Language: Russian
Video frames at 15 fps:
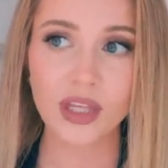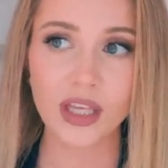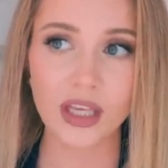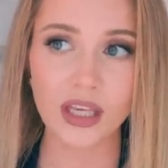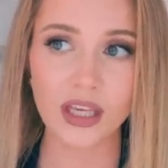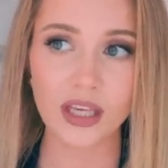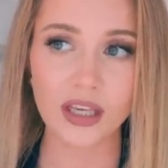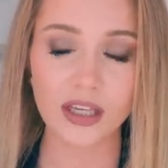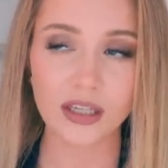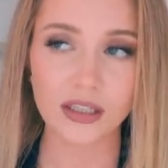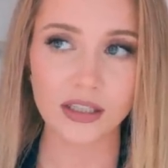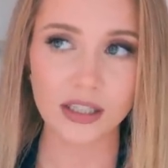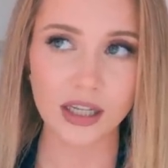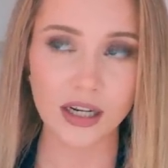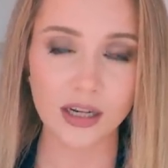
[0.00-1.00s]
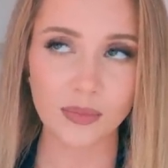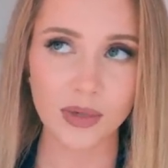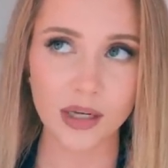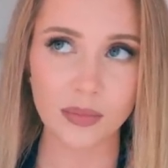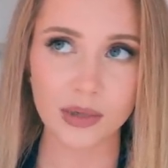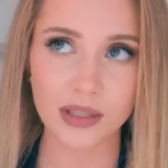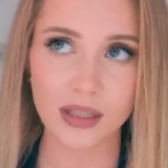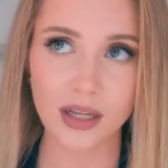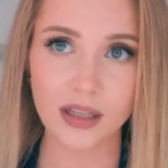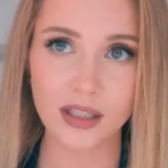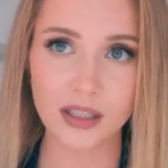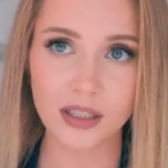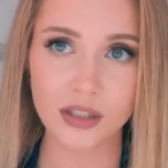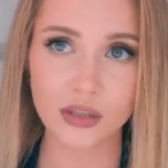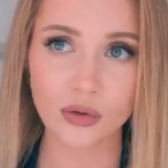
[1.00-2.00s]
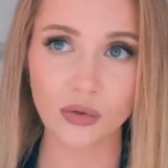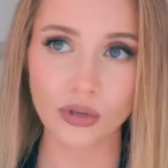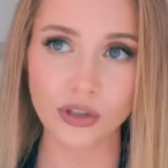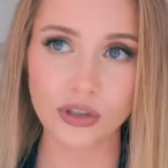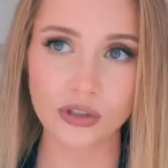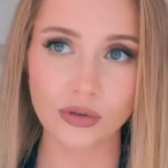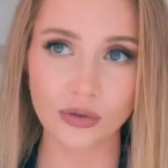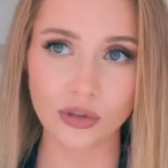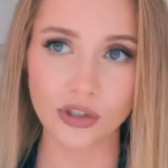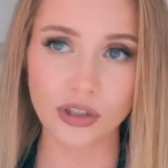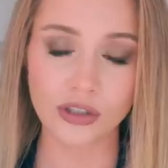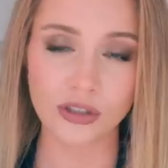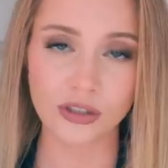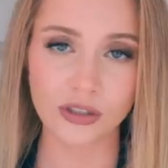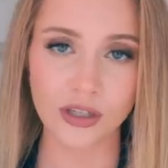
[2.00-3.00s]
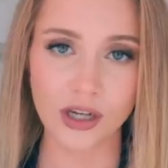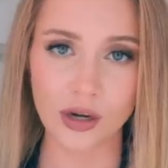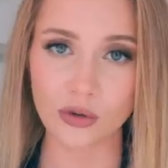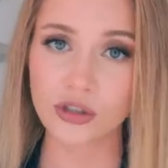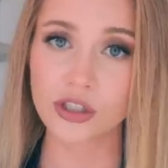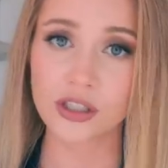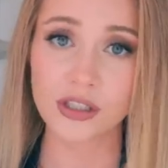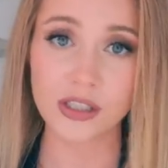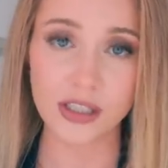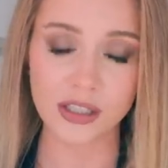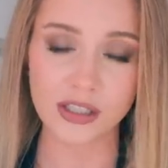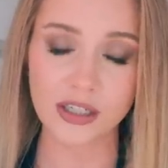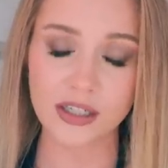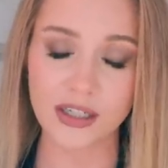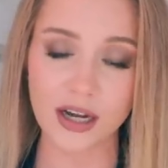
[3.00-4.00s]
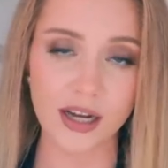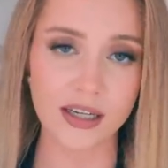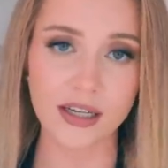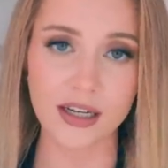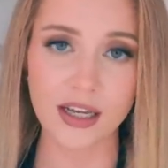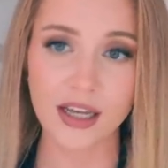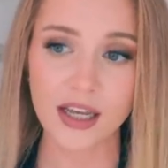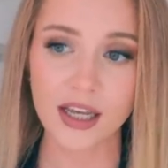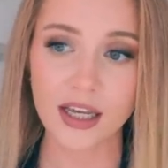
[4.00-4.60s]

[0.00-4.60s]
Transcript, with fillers: и я приобретала их с очень-очень хорошей скидкой, реально.